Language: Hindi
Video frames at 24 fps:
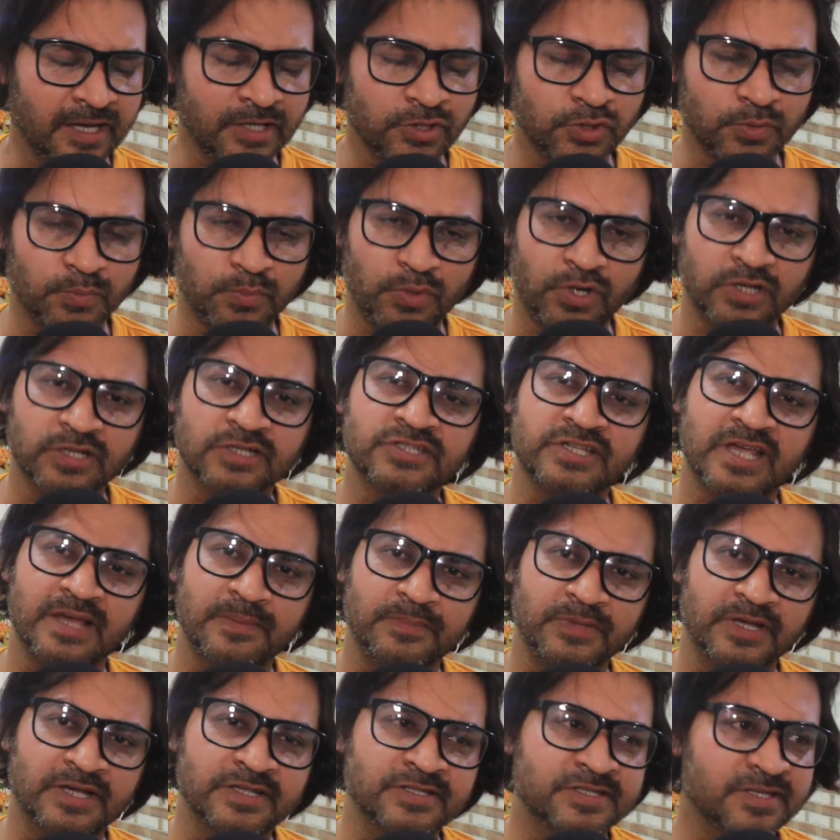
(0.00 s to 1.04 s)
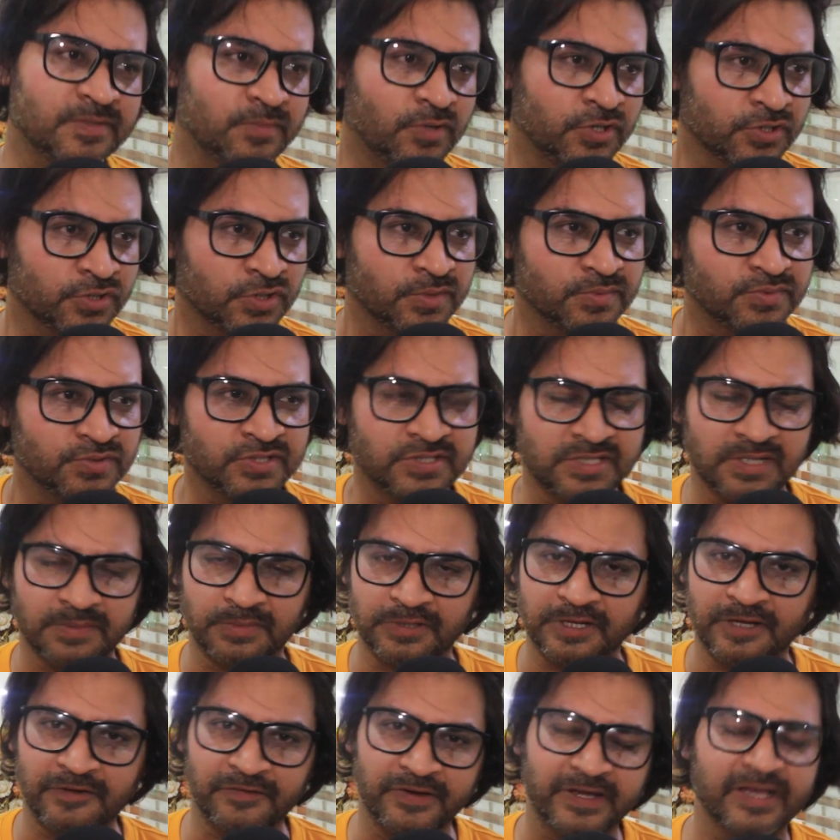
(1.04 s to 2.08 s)
खाएँ तो बहुत अच्छा एम्बियंस से बहुत खूबसूरत सा
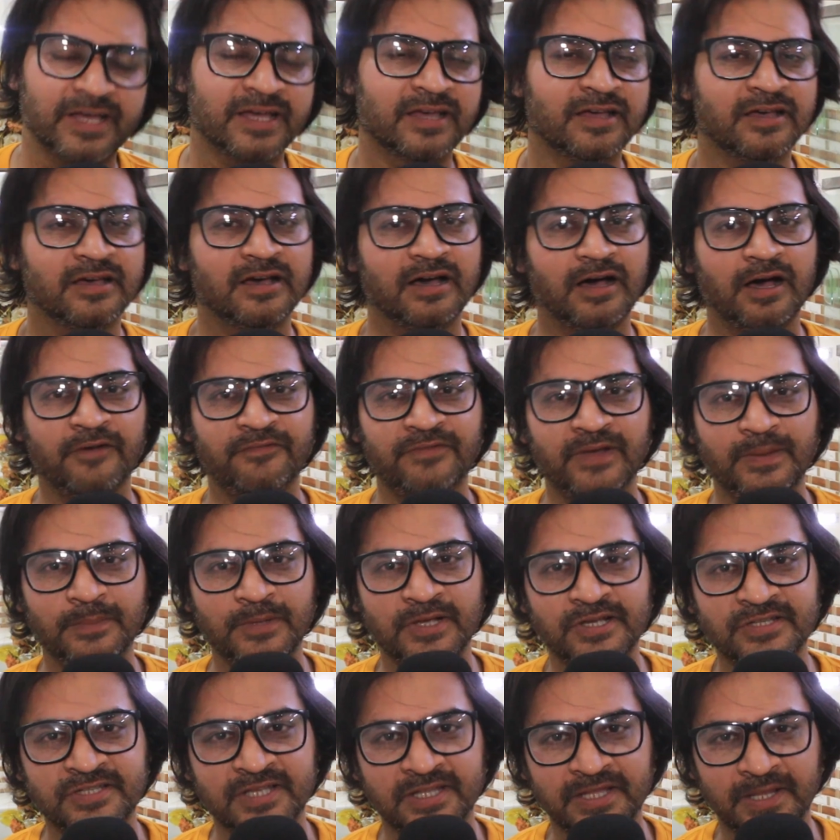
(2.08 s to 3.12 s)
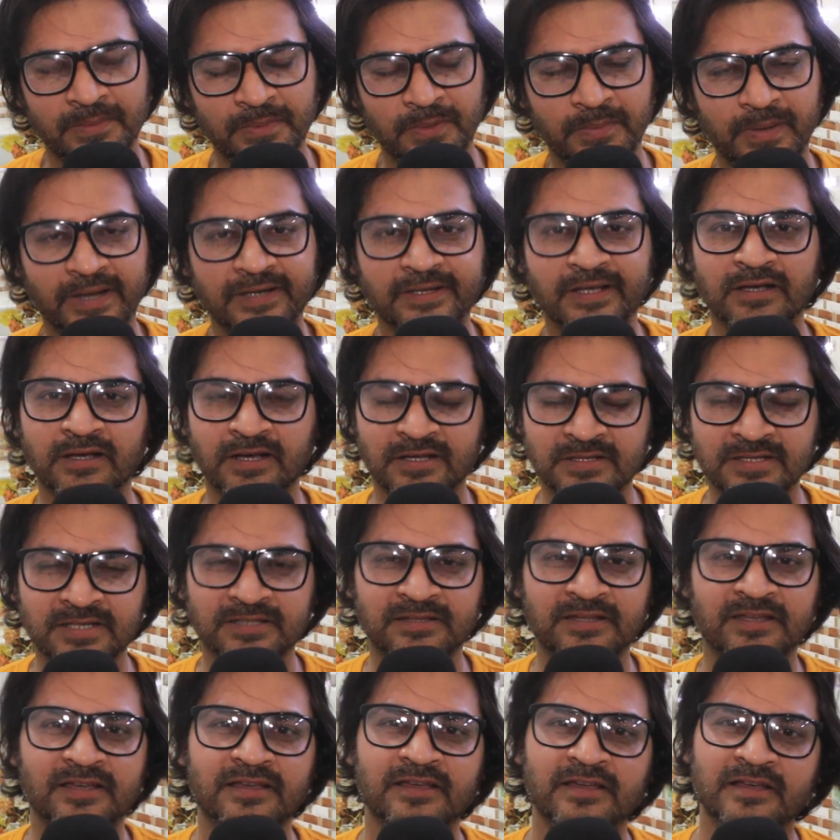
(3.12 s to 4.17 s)
बना हुआ है आप फैमिली के साथ यहाँ पे बैठ के खा
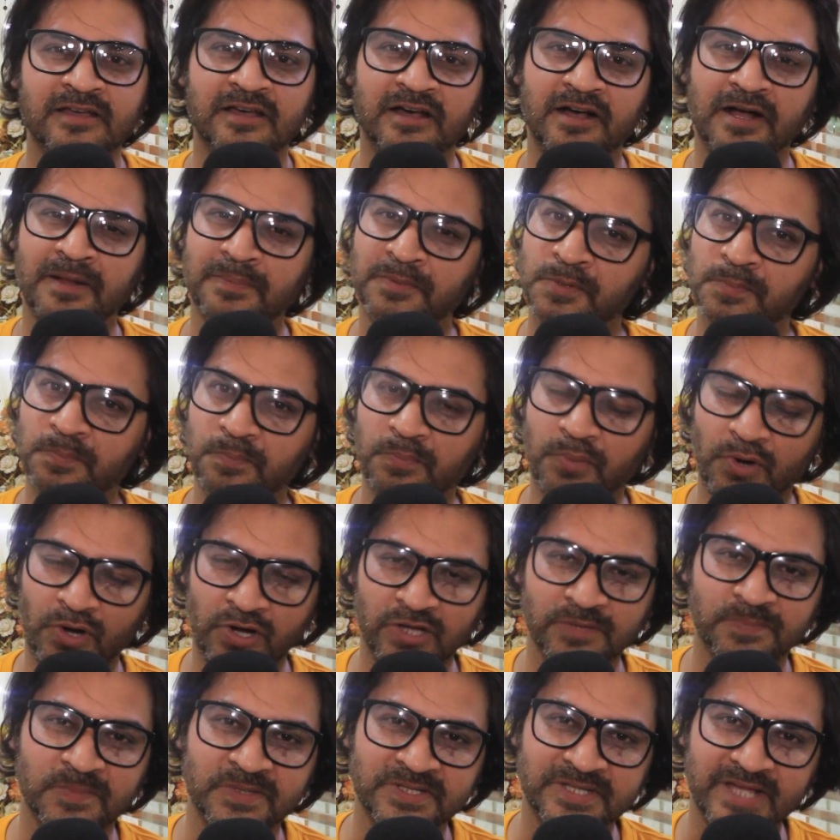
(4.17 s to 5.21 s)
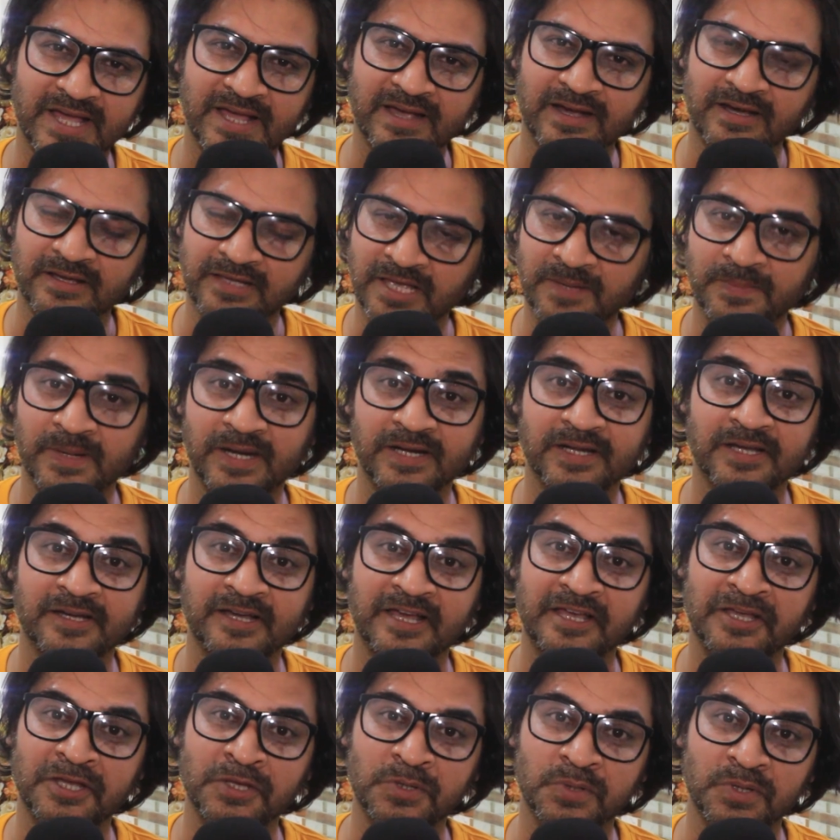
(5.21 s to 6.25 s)
सकते हैं आपको बहुत मज़ा आएगा यहीं बैठ के
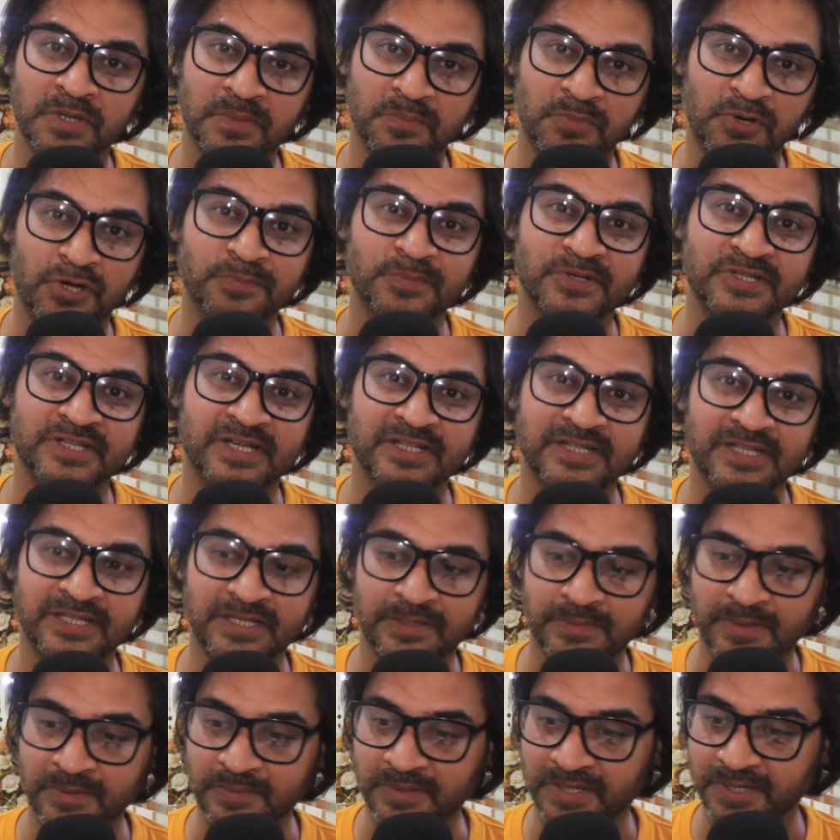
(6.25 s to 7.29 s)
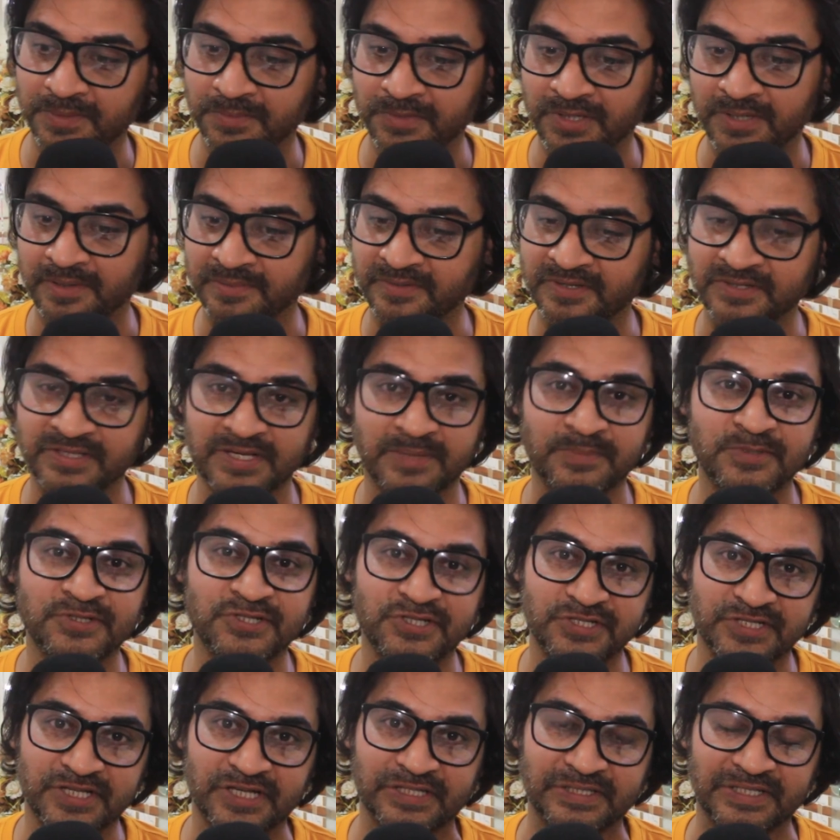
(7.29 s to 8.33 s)
खाएंगे क्योंकि बहुत मज़ा आता है जब आप गर्म गर्म आपके सामने
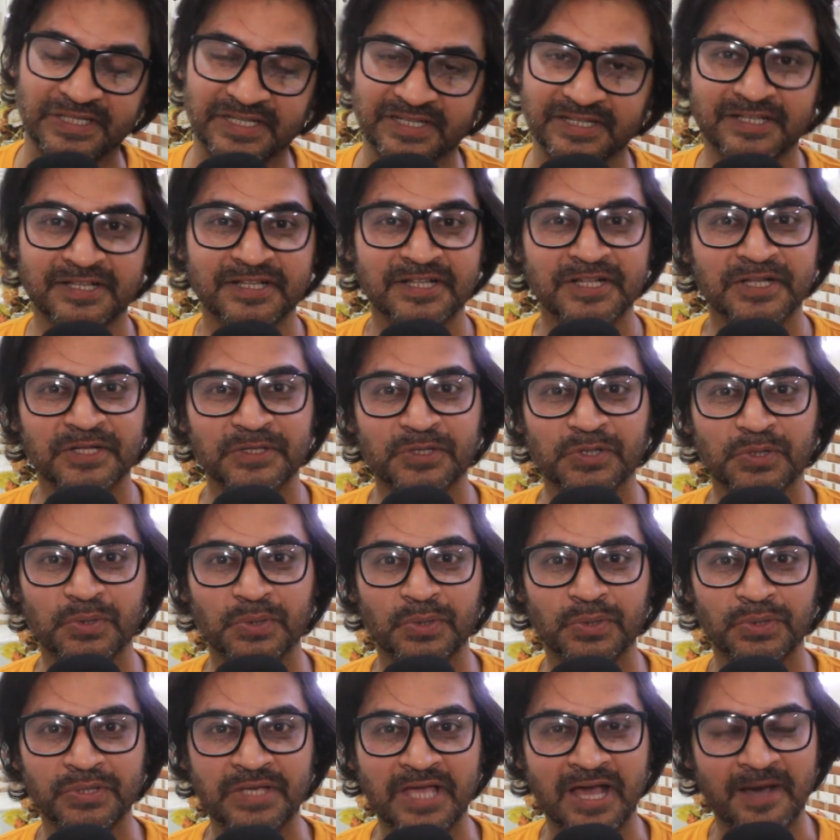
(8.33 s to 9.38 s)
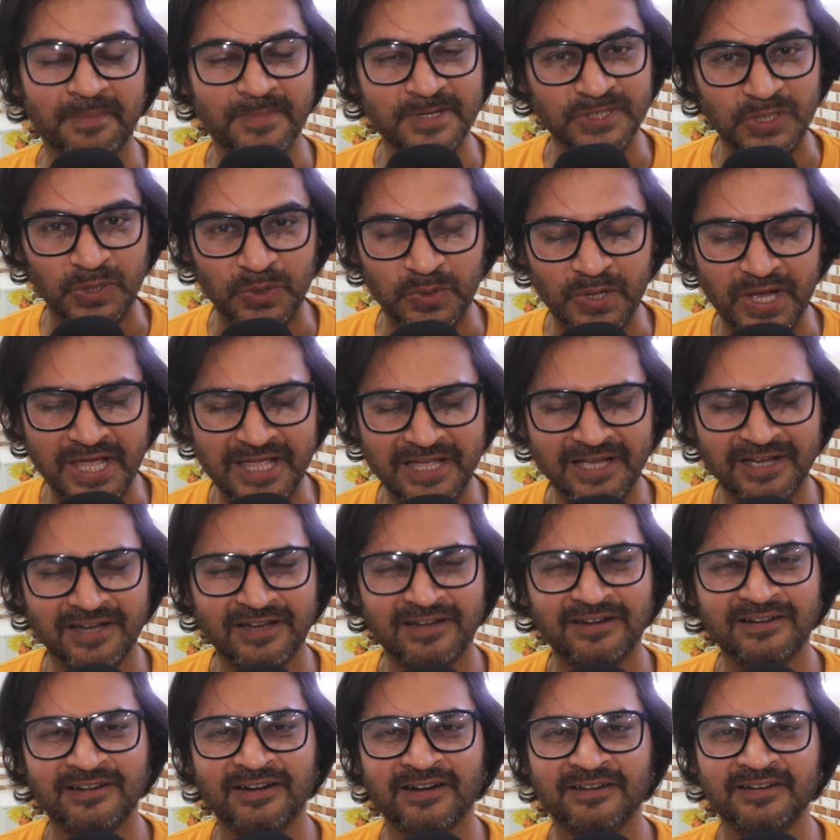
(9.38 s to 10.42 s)
चीज़ें आती हैं तो यहाँ पर ज़रूर
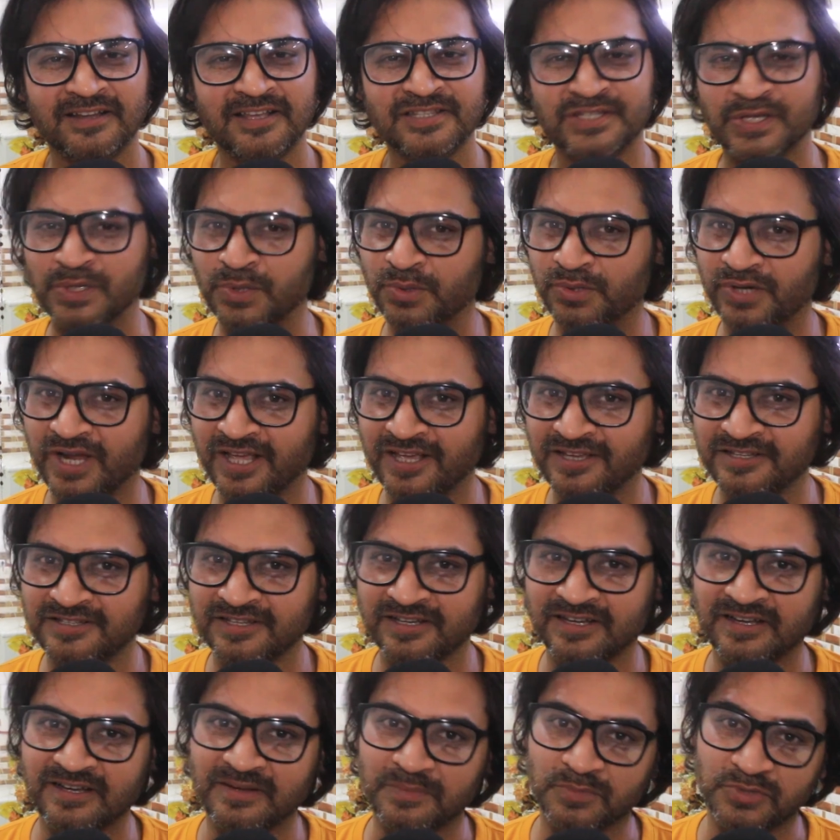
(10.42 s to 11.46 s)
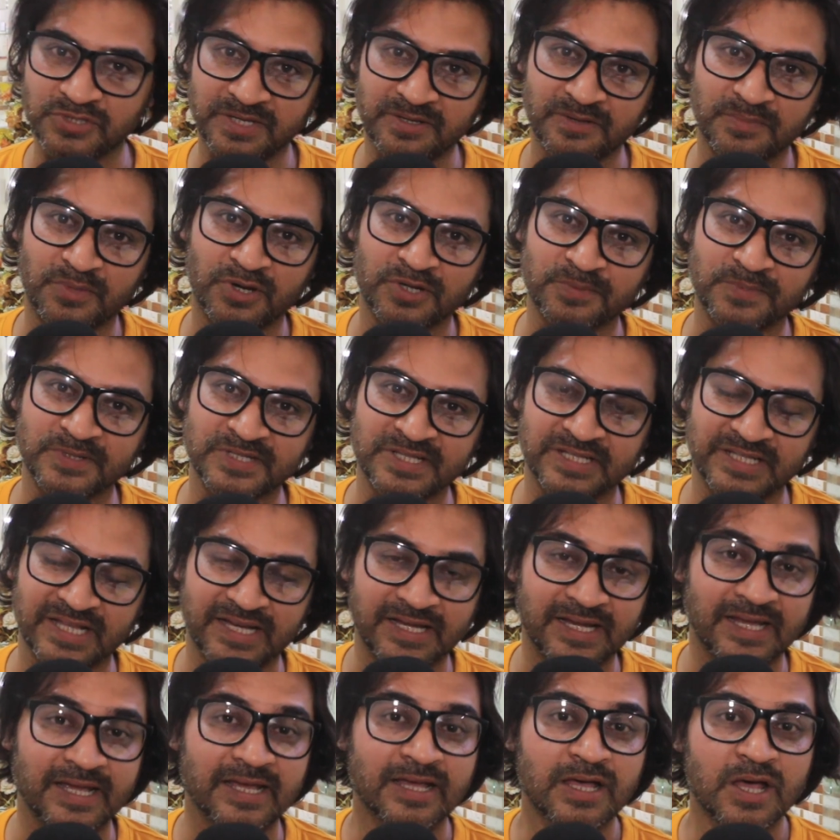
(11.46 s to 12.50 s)
आइएगा इनका टेस्ट ज़रूर ट्राई कीजिएगा मुझे भी बहुत पसंद
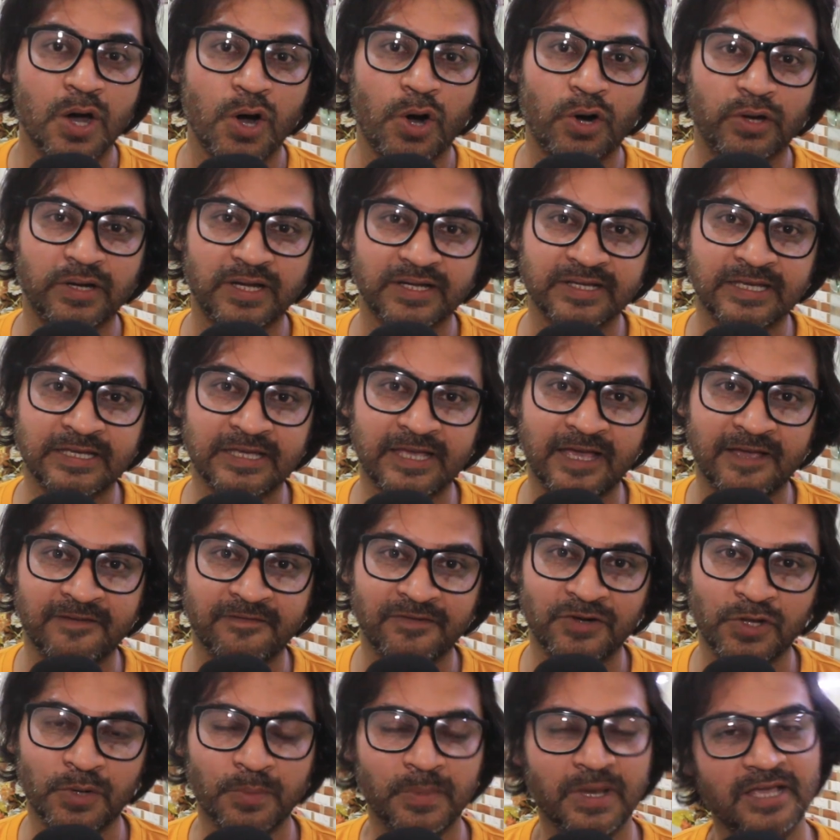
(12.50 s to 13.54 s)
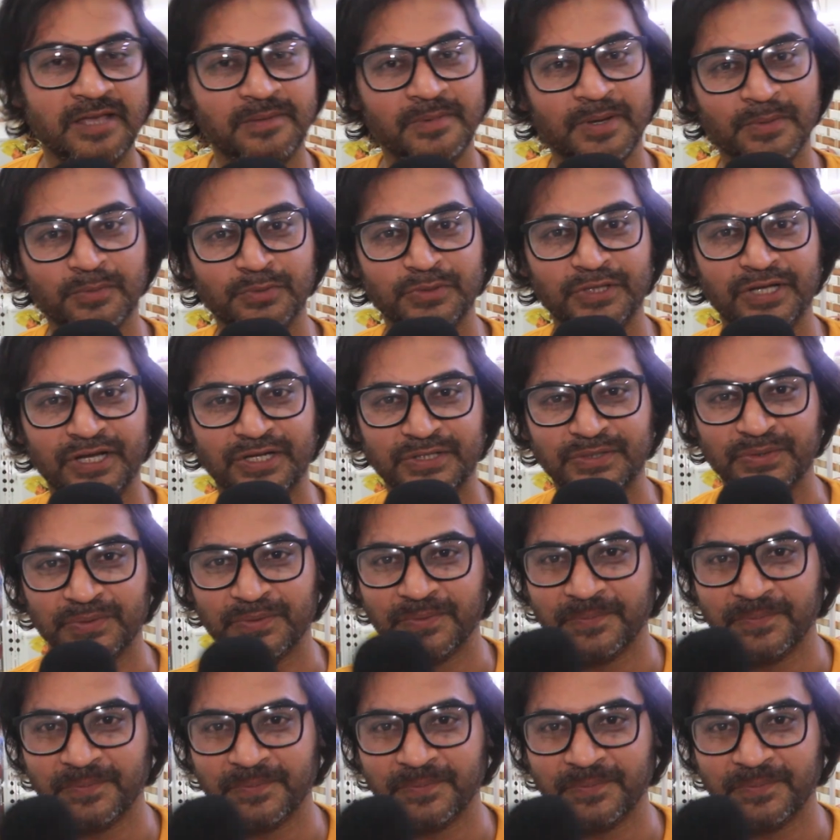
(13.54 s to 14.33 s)
आ रहा है और आगे क्या है वीडियो में आइए मैं आपको दिखाता